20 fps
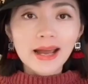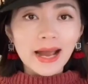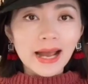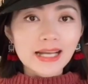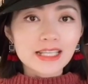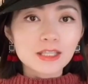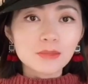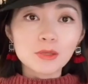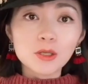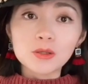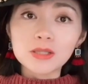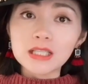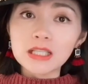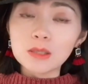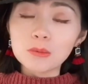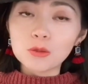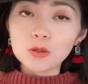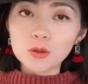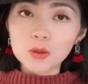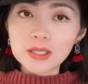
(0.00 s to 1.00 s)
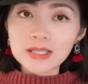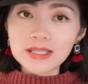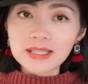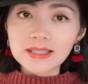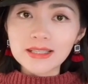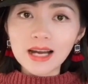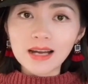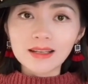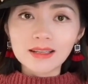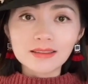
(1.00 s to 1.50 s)
孩子们又进一步学习
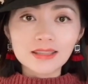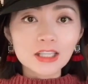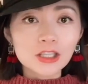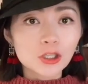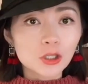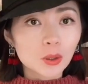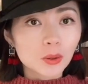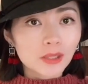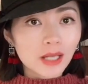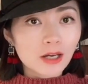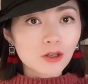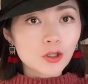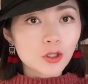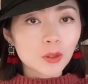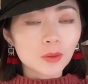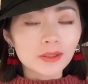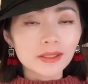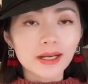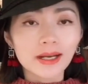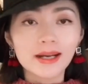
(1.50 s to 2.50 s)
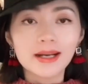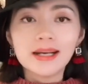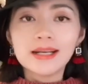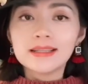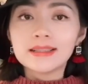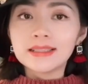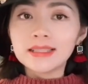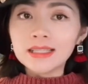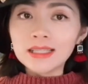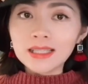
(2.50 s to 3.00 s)
到了地球当中的
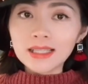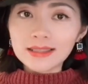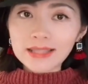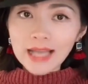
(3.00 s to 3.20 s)
七个